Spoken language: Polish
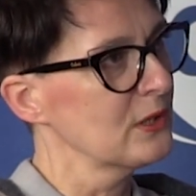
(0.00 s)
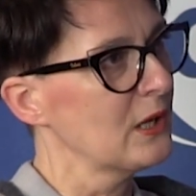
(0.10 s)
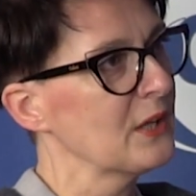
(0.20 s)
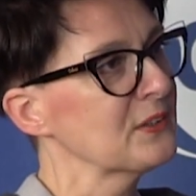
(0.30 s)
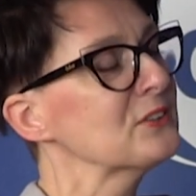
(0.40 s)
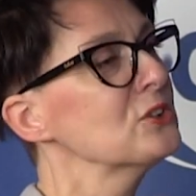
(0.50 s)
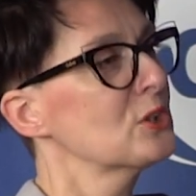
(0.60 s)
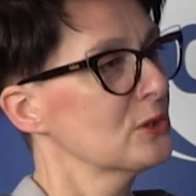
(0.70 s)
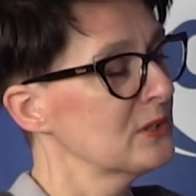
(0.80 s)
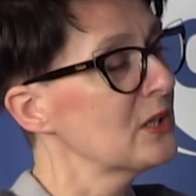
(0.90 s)
a
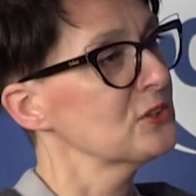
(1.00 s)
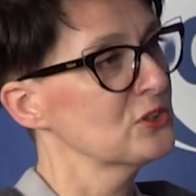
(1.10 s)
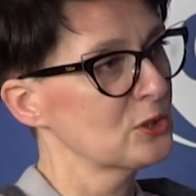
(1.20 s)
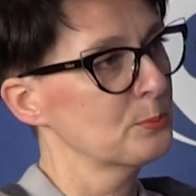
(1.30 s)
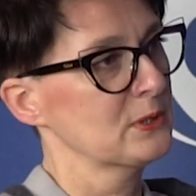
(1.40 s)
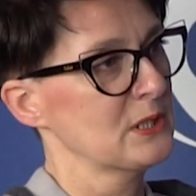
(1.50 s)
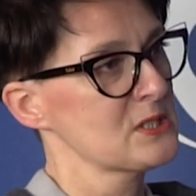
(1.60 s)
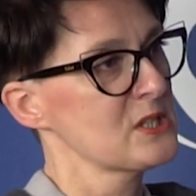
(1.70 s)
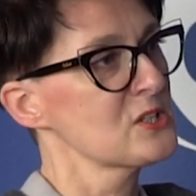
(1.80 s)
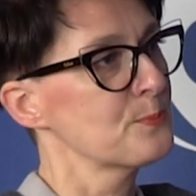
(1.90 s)

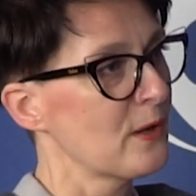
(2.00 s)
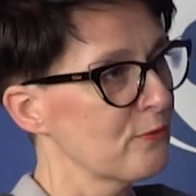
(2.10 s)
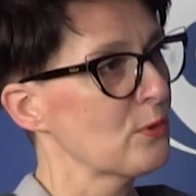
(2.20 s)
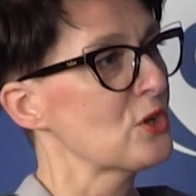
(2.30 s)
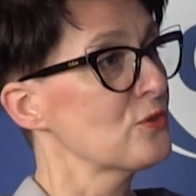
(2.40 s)
nadinterpretacja sprawiła,